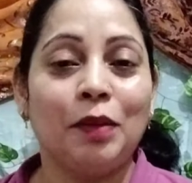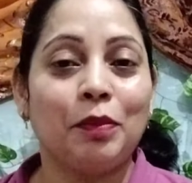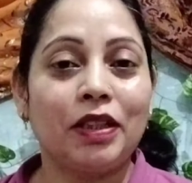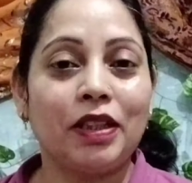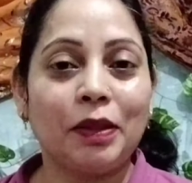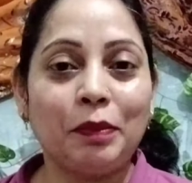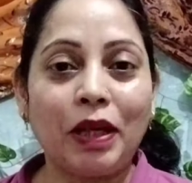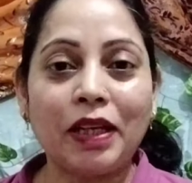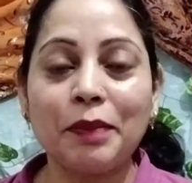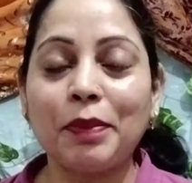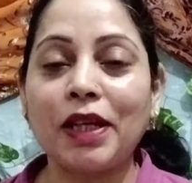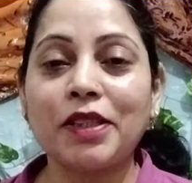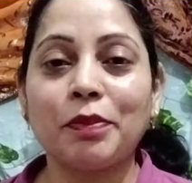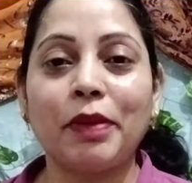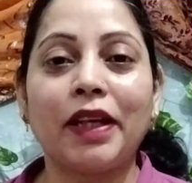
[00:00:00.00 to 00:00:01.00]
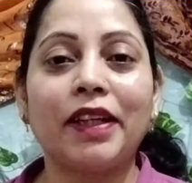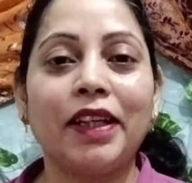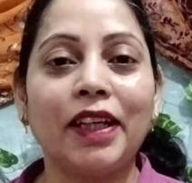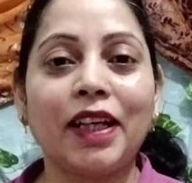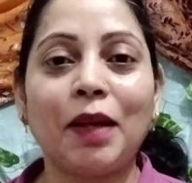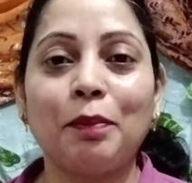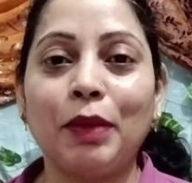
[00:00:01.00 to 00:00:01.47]
बट हमारे पास
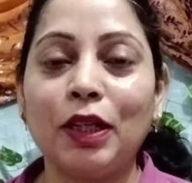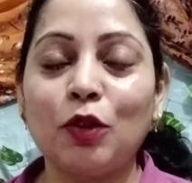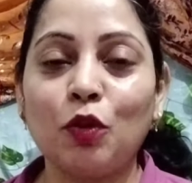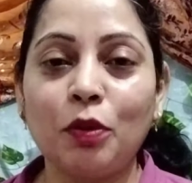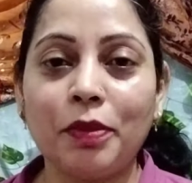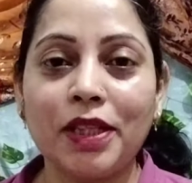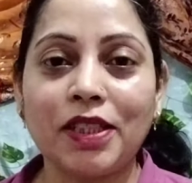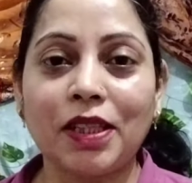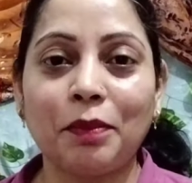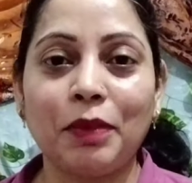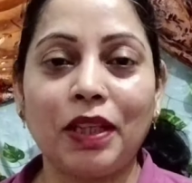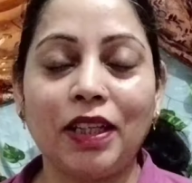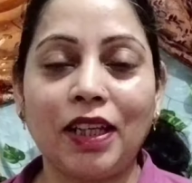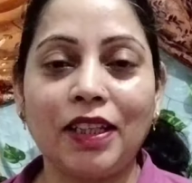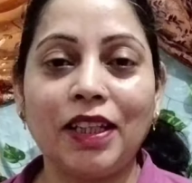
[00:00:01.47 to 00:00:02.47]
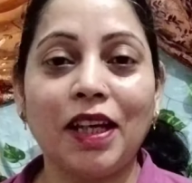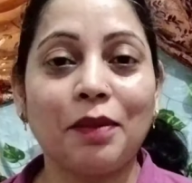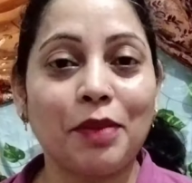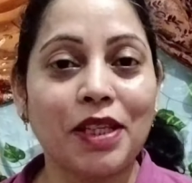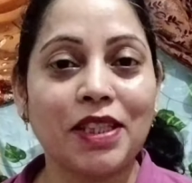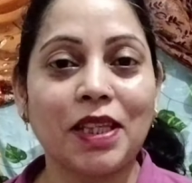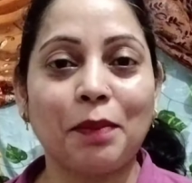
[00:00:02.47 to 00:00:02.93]
बैठने का बिल्कुल भी समय नहीं
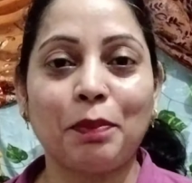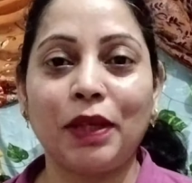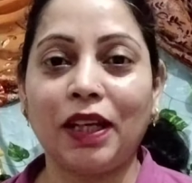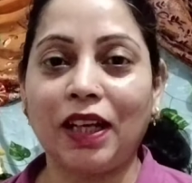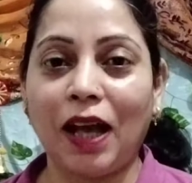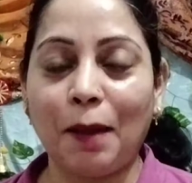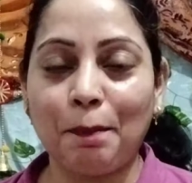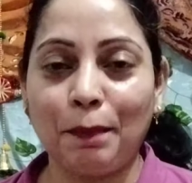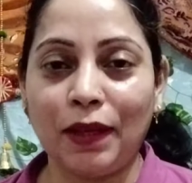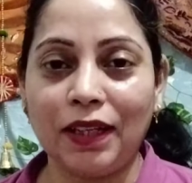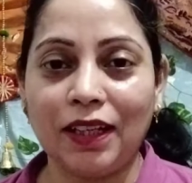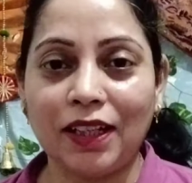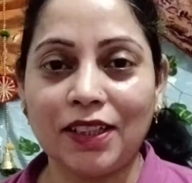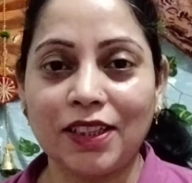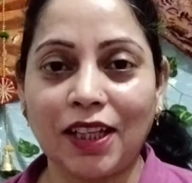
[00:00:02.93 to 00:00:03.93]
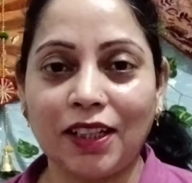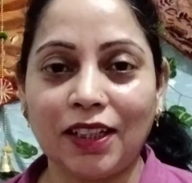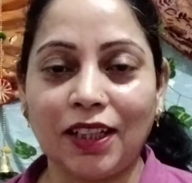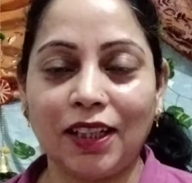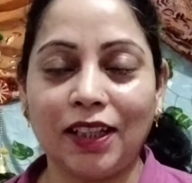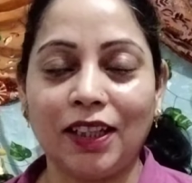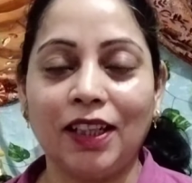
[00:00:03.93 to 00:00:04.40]
अभी से अपने काम पे लग
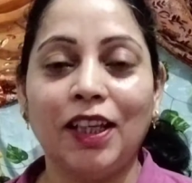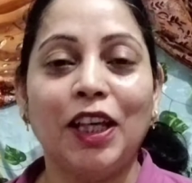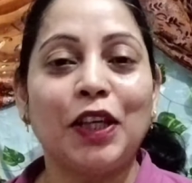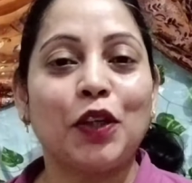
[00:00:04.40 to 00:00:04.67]
जाना है